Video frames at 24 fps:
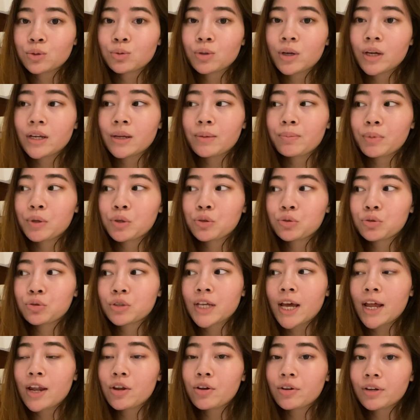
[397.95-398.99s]
所以你必须
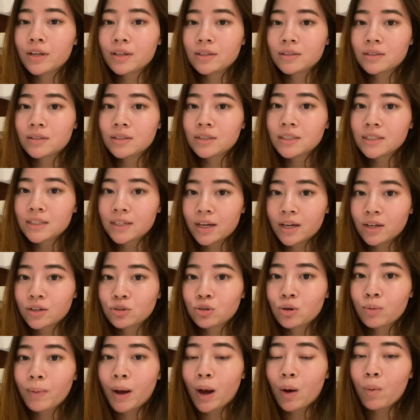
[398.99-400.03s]
在六点之前
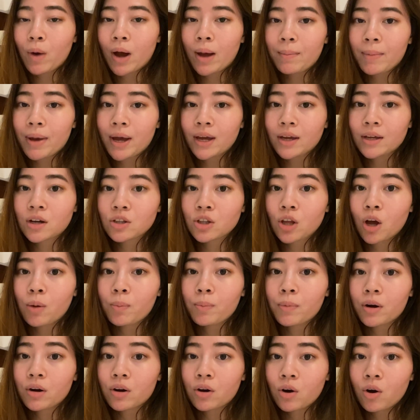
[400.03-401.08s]
就把外卖叫到
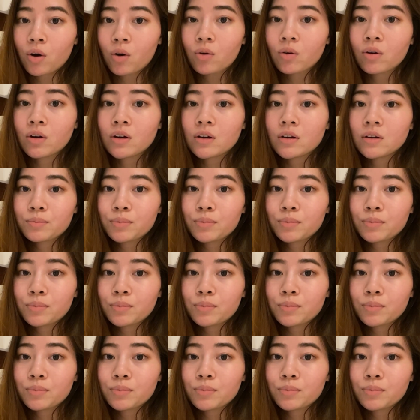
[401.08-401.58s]
门口。